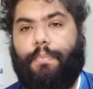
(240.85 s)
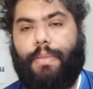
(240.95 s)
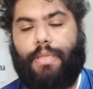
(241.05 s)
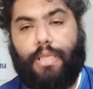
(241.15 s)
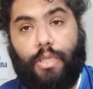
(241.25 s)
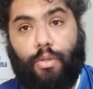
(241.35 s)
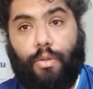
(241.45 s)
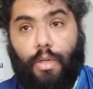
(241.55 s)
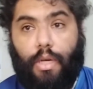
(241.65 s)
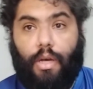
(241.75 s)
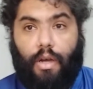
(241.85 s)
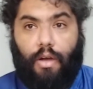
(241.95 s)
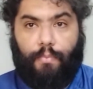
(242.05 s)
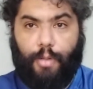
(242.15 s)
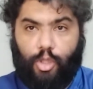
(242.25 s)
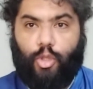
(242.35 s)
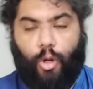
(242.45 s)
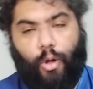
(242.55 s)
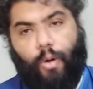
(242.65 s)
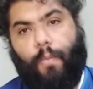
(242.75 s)
apitando.
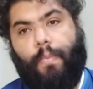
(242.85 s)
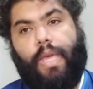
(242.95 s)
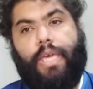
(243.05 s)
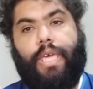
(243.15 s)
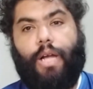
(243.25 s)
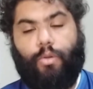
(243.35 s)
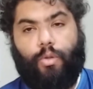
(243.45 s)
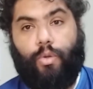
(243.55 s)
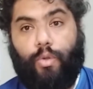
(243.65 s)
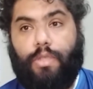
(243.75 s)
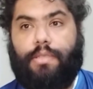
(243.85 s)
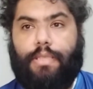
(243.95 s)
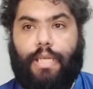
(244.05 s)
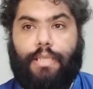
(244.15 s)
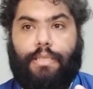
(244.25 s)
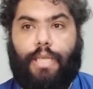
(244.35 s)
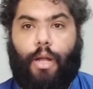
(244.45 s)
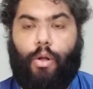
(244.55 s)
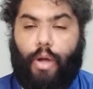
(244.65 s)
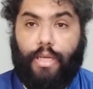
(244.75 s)
Pistolou Iago Cruz e ele
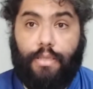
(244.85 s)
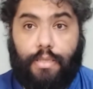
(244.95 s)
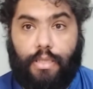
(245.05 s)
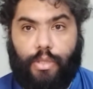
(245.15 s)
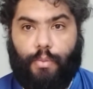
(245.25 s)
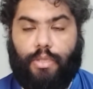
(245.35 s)
está corretíssimo.